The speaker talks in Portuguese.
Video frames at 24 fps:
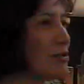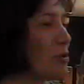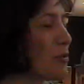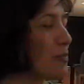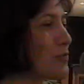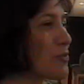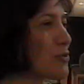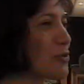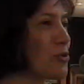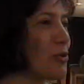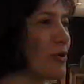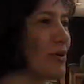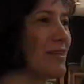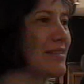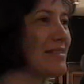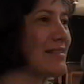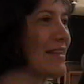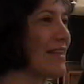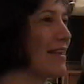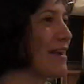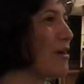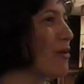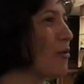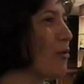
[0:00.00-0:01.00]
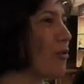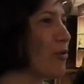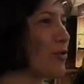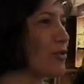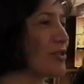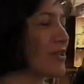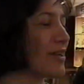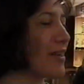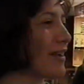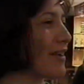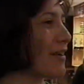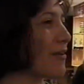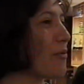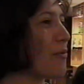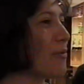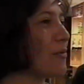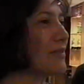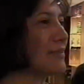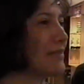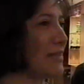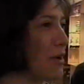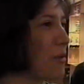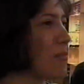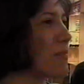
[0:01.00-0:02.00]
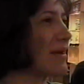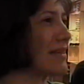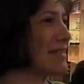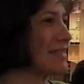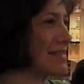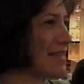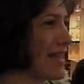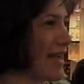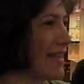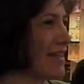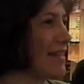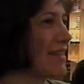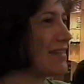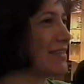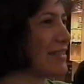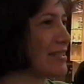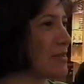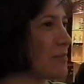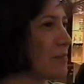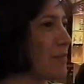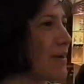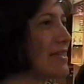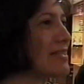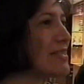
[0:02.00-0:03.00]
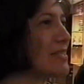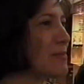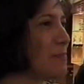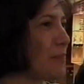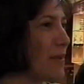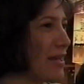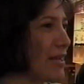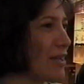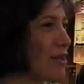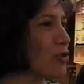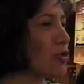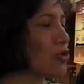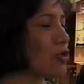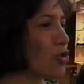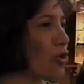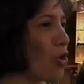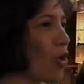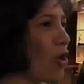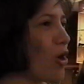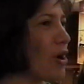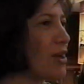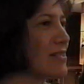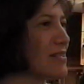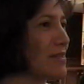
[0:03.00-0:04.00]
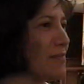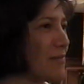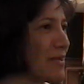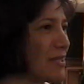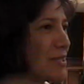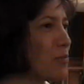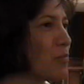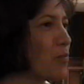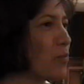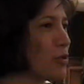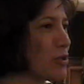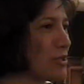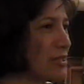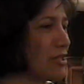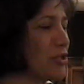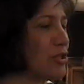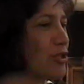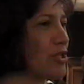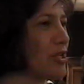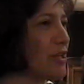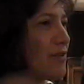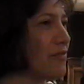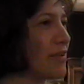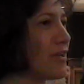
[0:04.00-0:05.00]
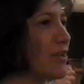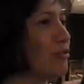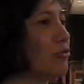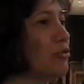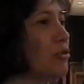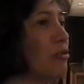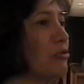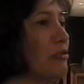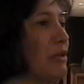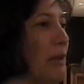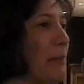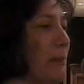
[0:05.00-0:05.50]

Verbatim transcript: as opções tem angústia ter uma saída mais esperançosa, mais positiva, não tão